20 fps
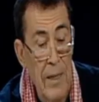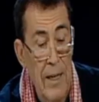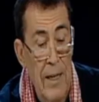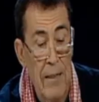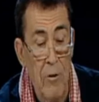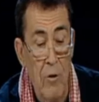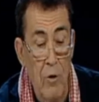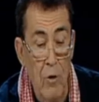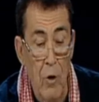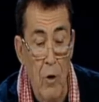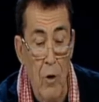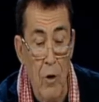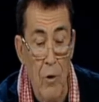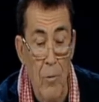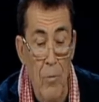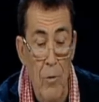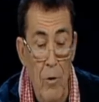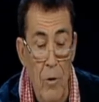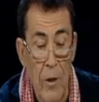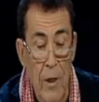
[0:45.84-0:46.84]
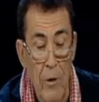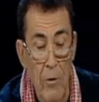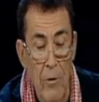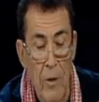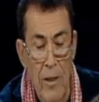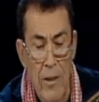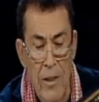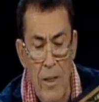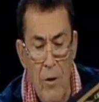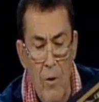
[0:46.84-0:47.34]
Miratormo, que
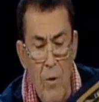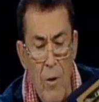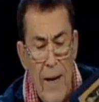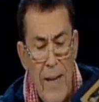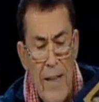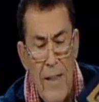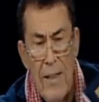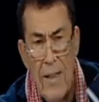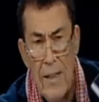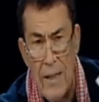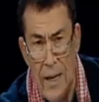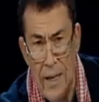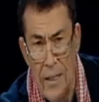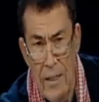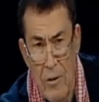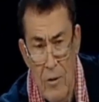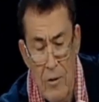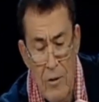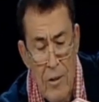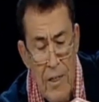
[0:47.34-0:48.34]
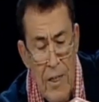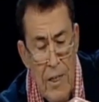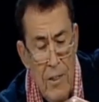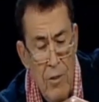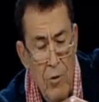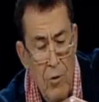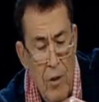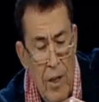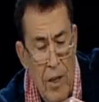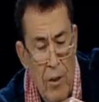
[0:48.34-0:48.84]
durante 40 años ha
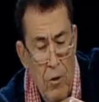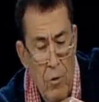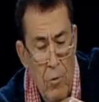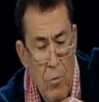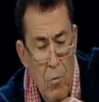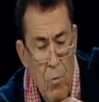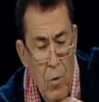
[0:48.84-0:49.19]
estudiado